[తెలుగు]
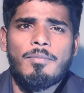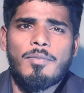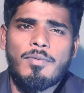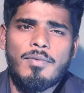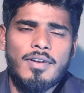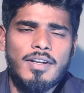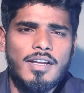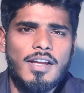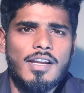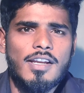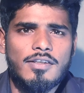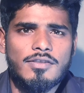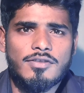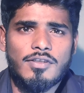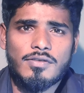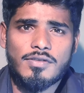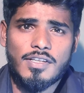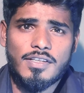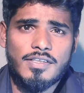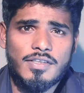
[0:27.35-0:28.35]
మొబైల్
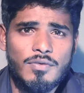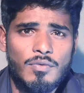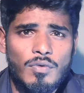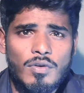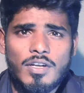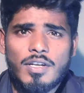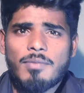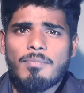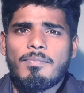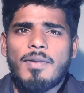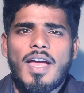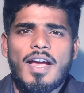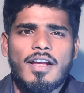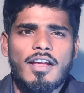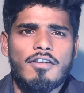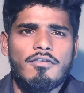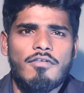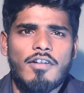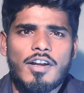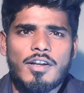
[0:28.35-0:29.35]
కలర్స్ వచ్చేసి ఓన్లీ
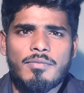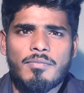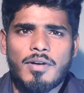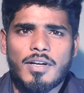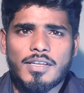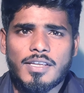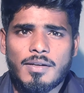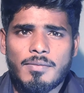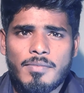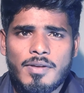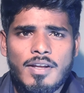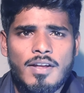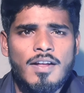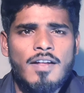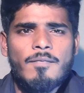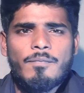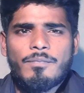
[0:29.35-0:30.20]
బ్లాక్ అండ్ వైట్ మాత్రమే